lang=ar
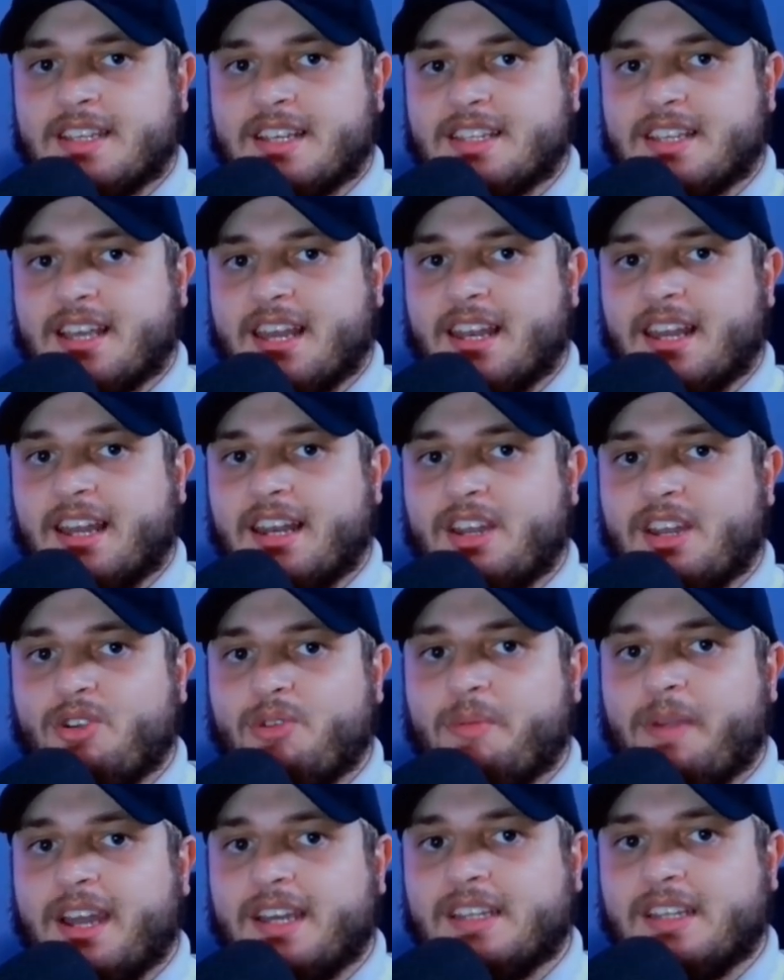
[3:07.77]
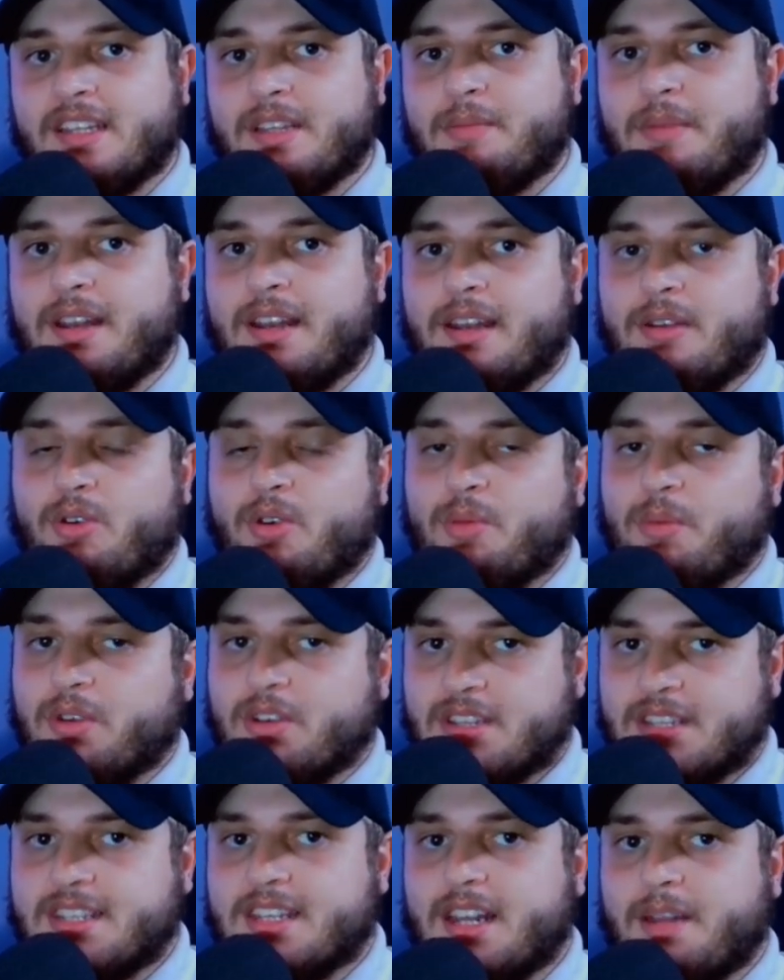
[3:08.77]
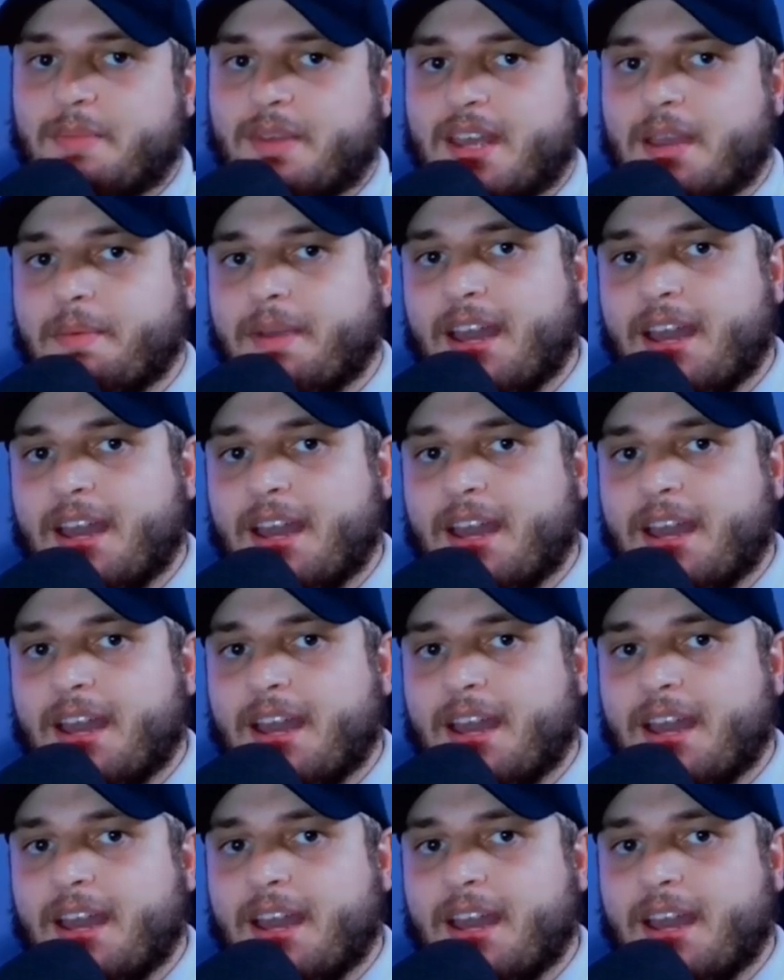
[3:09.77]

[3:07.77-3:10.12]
كتخلق لهم عدد من الامور السلبيه